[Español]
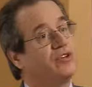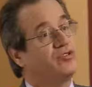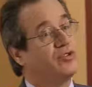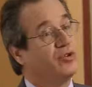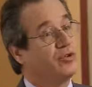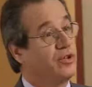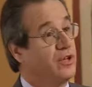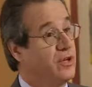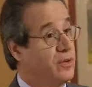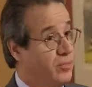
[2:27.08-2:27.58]
y
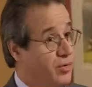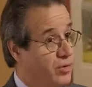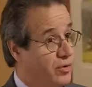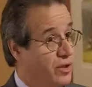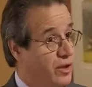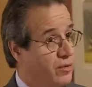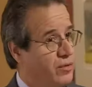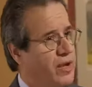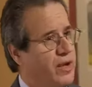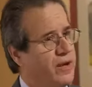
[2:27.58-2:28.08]
yo tenemos
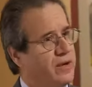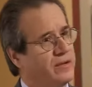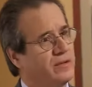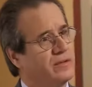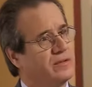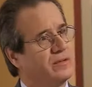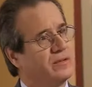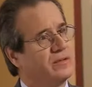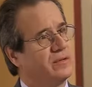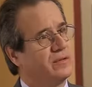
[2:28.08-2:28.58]
que hablar,
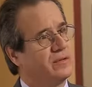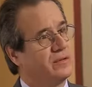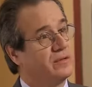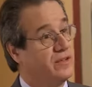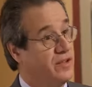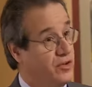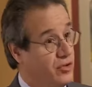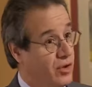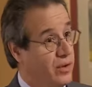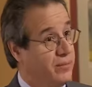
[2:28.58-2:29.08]

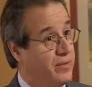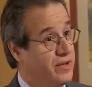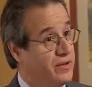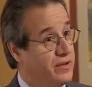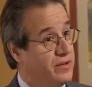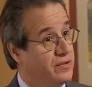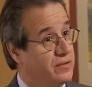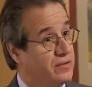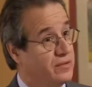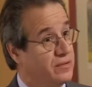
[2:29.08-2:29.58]
señora
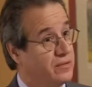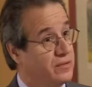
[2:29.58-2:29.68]
Méndez.